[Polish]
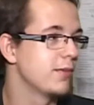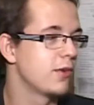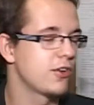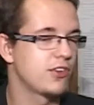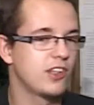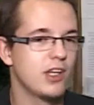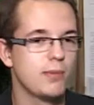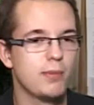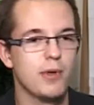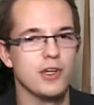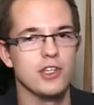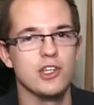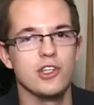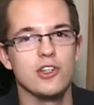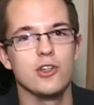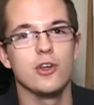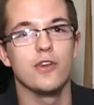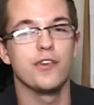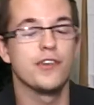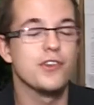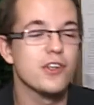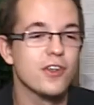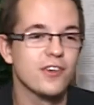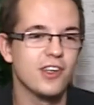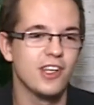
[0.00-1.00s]
można powiedzieć, to
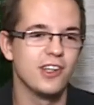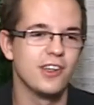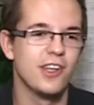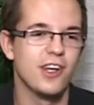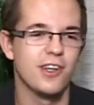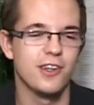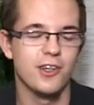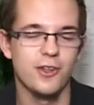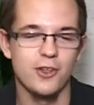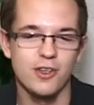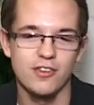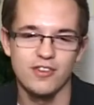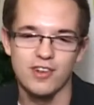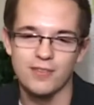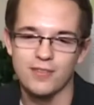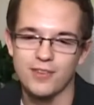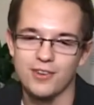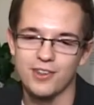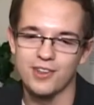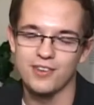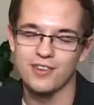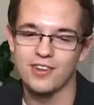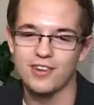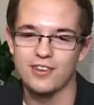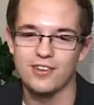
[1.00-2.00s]
strona internetowa,
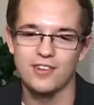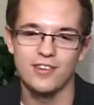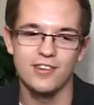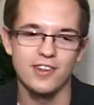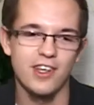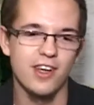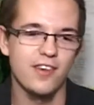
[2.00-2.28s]
ponieważ no,